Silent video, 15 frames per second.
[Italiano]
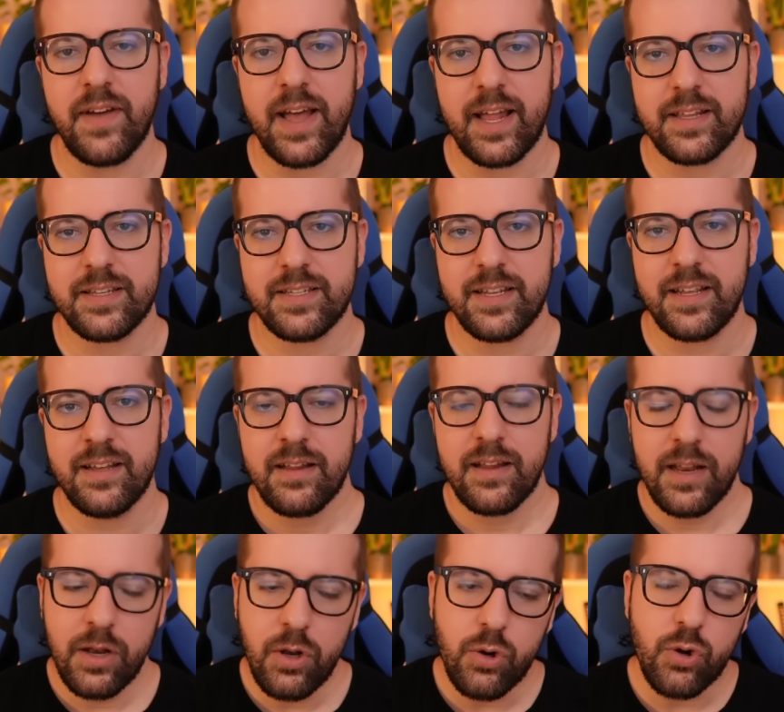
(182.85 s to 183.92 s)
diversi.
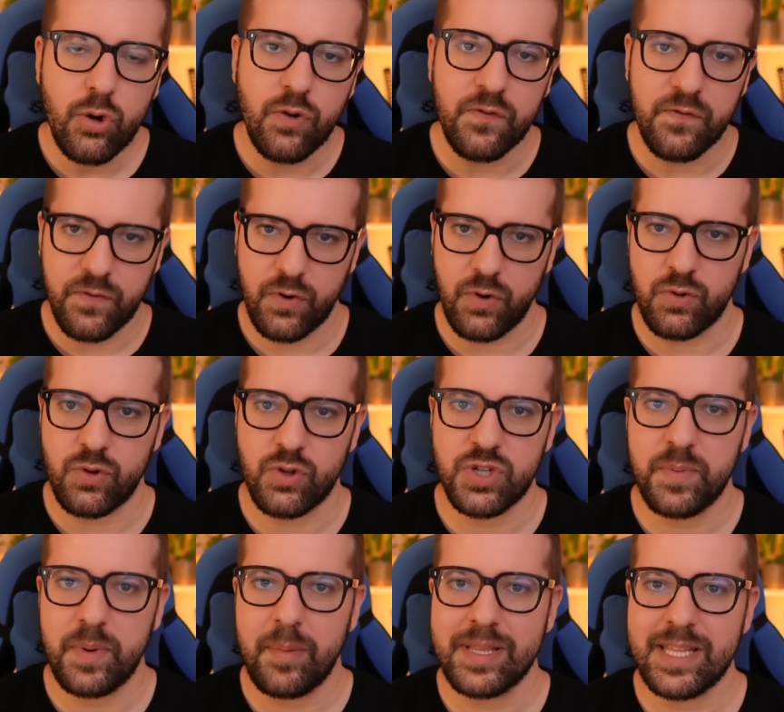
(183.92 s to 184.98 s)
Il loro confronto
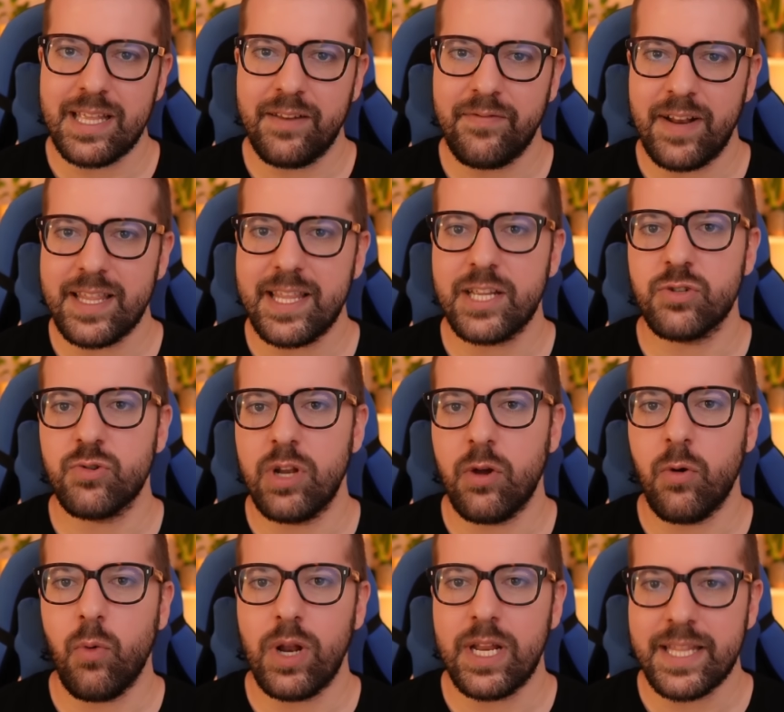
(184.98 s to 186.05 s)
ci permette di riflettere
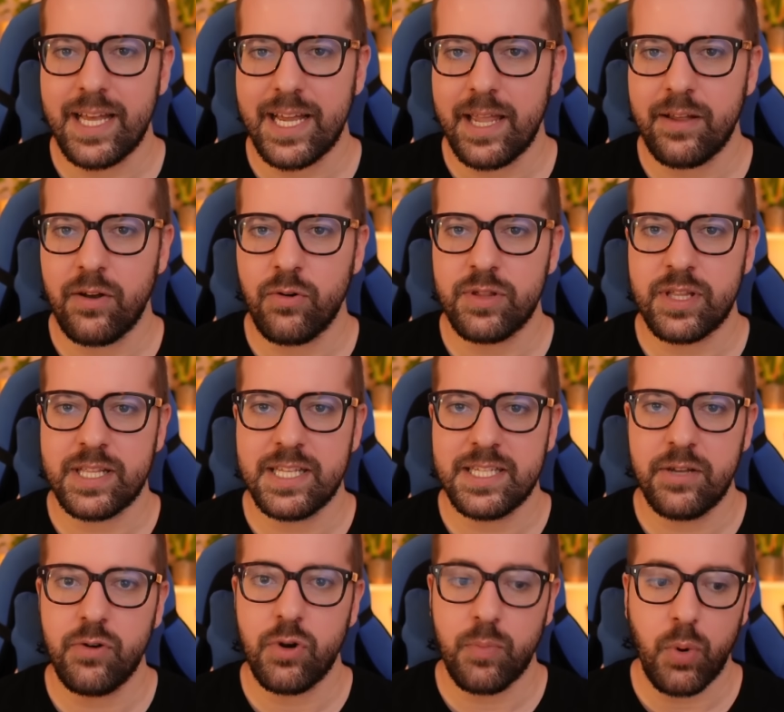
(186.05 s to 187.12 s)
sulle qualità che
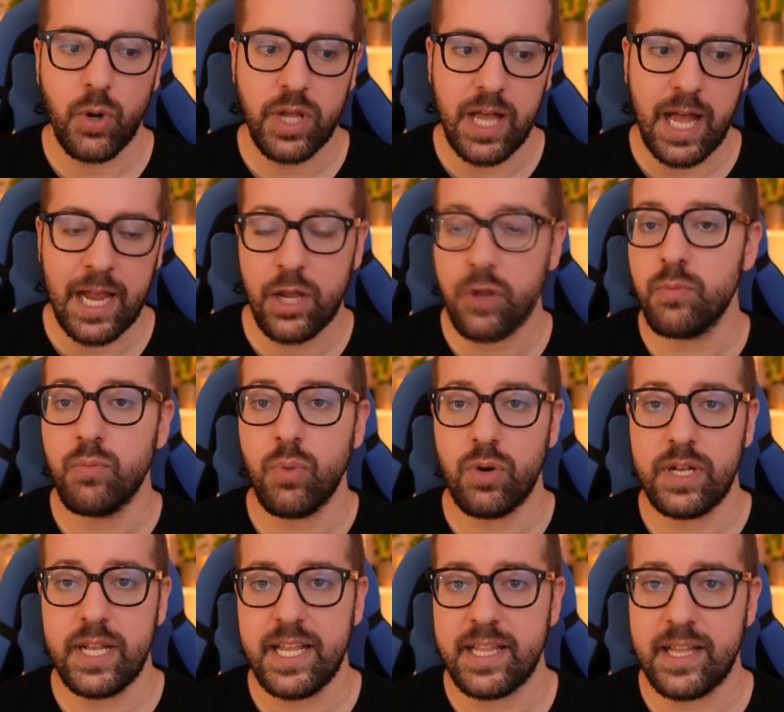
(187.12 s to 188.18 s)
contraddistinguono poi anche un
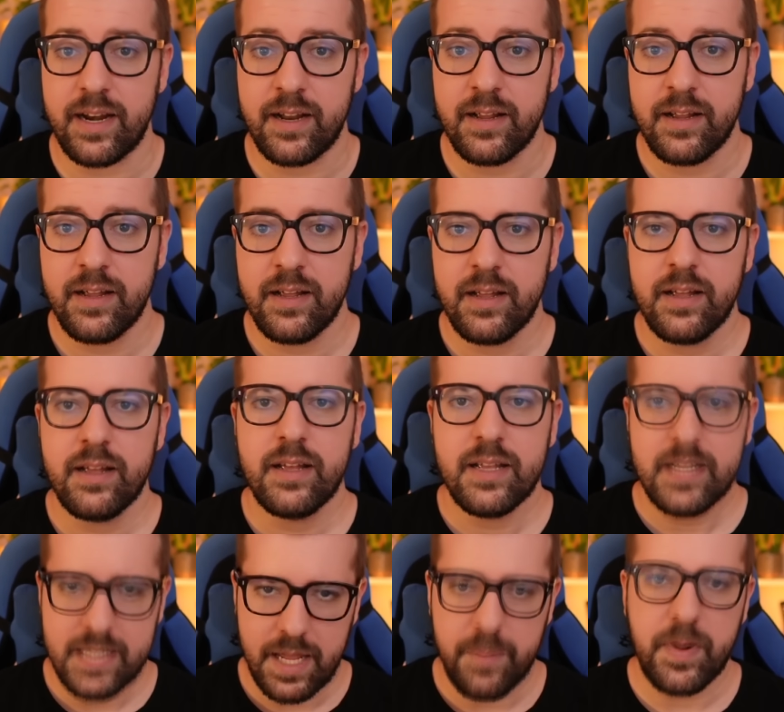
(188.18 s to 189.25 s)
buon leader.
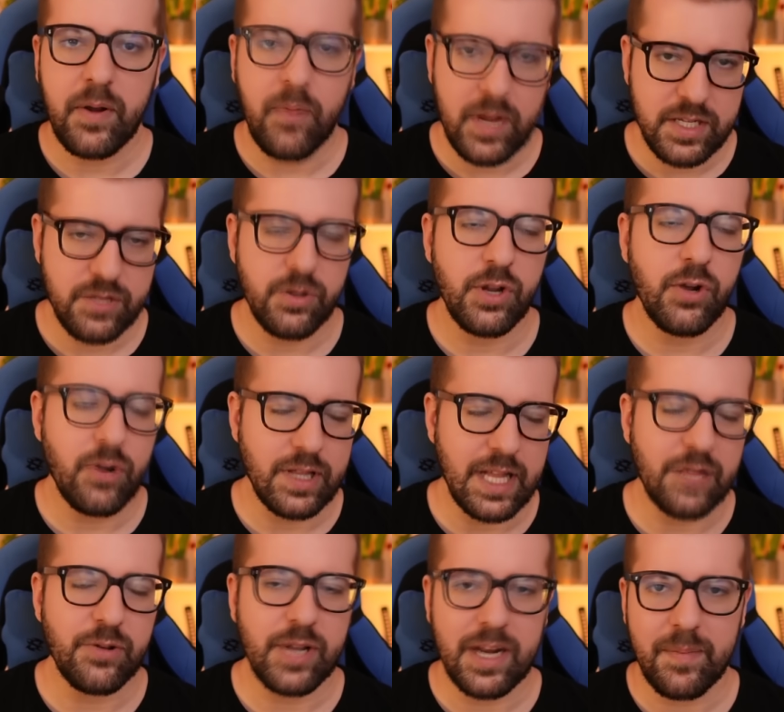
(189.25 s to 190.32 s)
Sempre questo
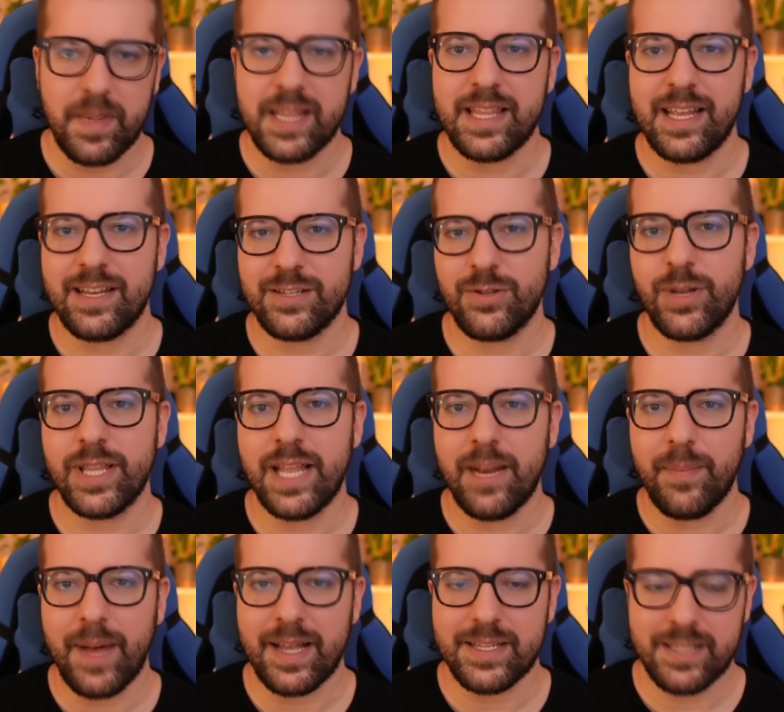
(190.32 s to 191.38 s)
ricordando chiaramente la storia
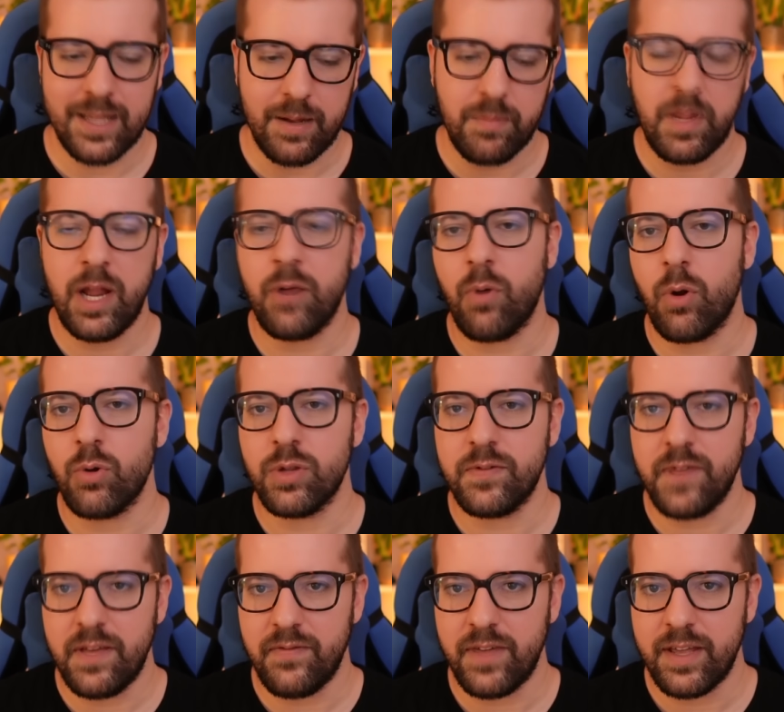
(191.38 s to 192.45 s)
della Basta e il ruolo di
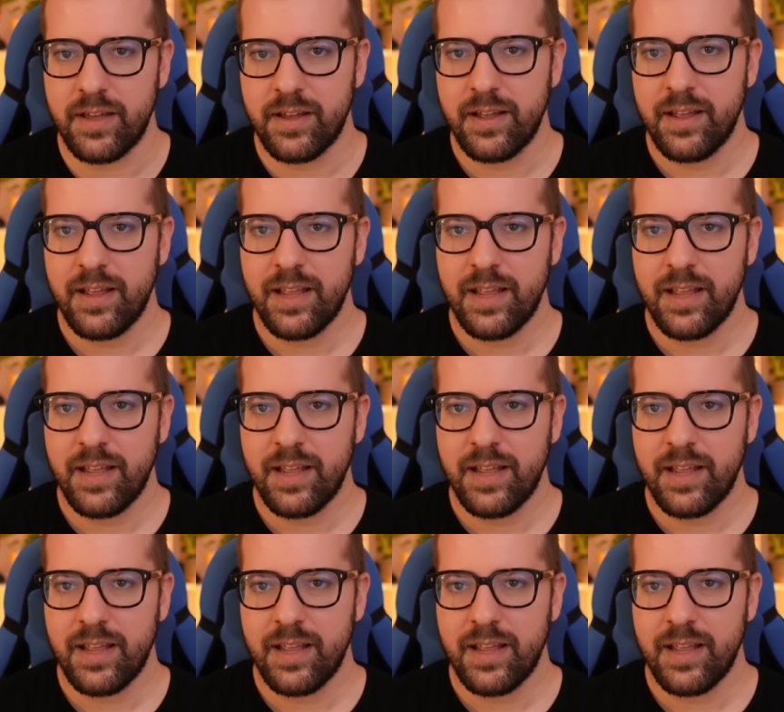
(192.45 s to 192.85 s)
Vivi,